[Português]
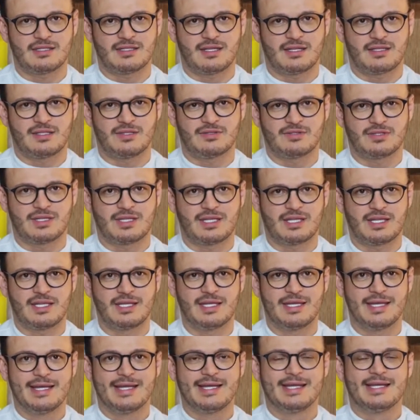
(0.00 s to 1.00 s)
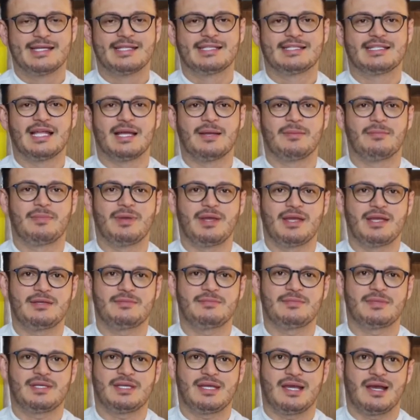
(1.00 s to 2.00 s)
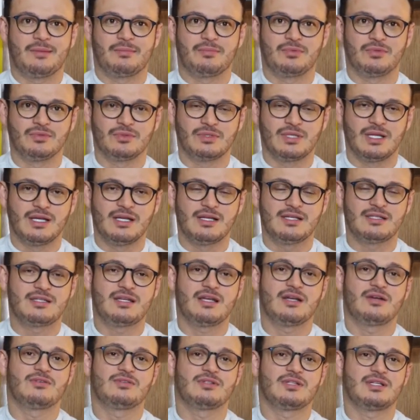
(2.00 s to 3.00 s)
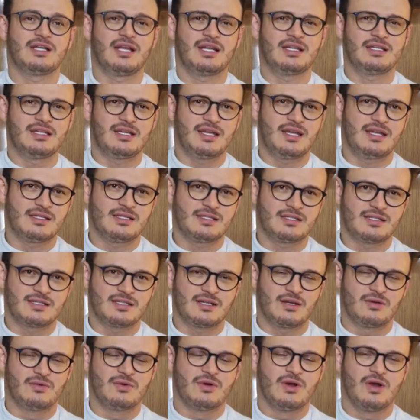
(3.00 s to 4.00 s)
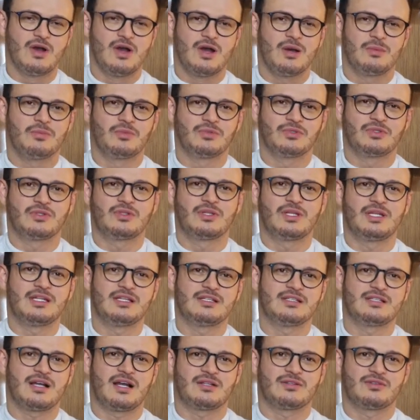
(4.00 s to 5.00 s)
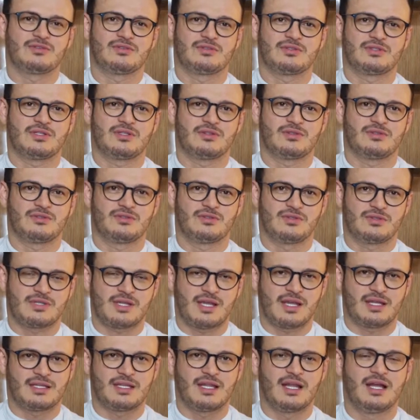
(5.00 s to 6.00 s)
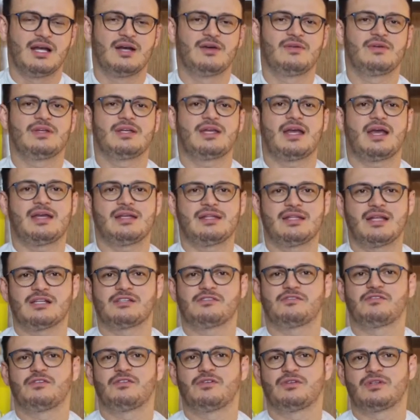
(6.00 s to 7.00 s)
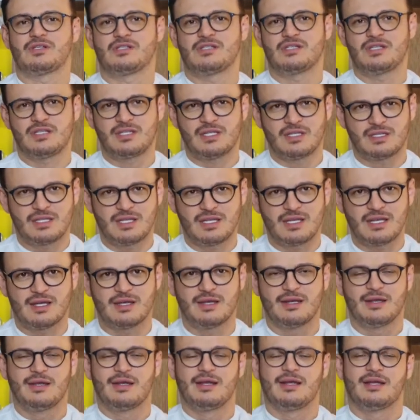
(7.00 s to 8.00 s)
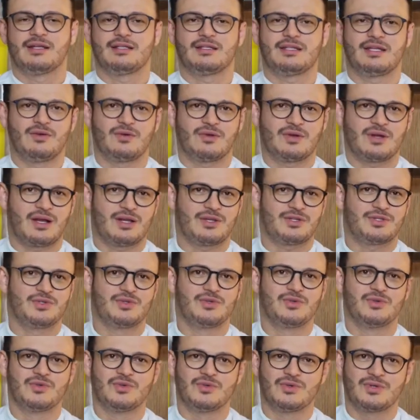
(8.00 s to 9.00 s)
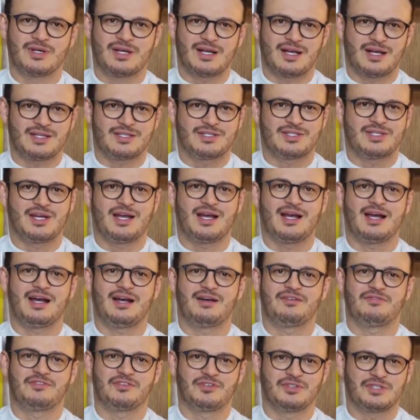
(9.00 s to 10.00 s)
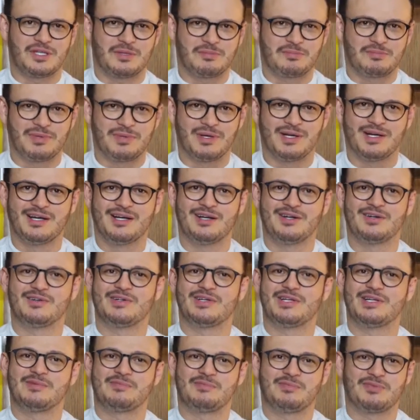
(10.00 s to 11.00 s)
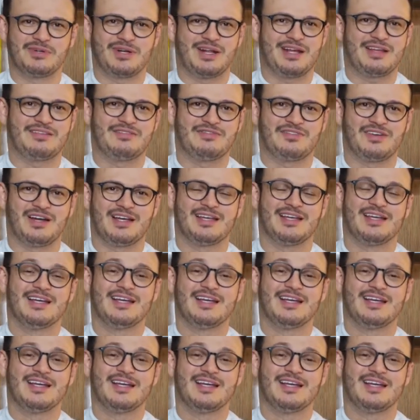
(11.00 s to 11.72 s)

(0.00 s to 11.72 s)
a Deus, aqui também em abundância. Os ingredientes que são muito utilizados no, no sertão e aí das frutas a gente tinha né, o caju, o cajá, fruta-pão e por aí vai.